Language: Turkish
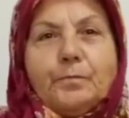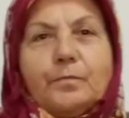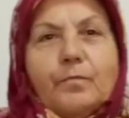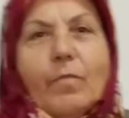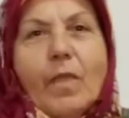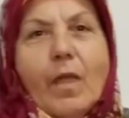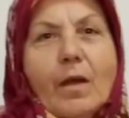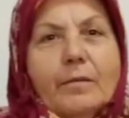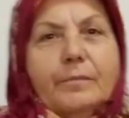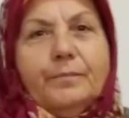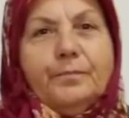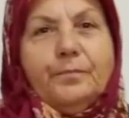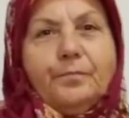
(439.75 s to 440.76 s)
E, yarın
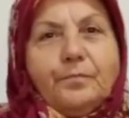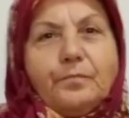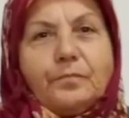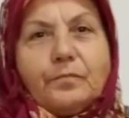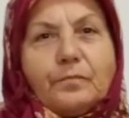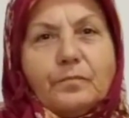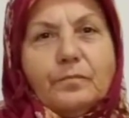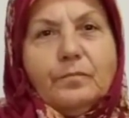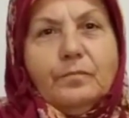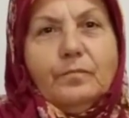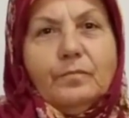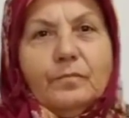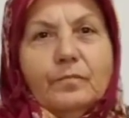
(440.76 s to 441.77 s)
diz için de doktora
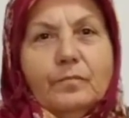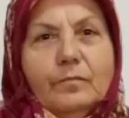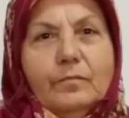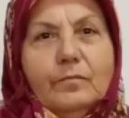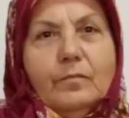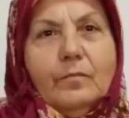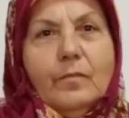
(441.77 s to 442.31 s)
çıkabilecek misin?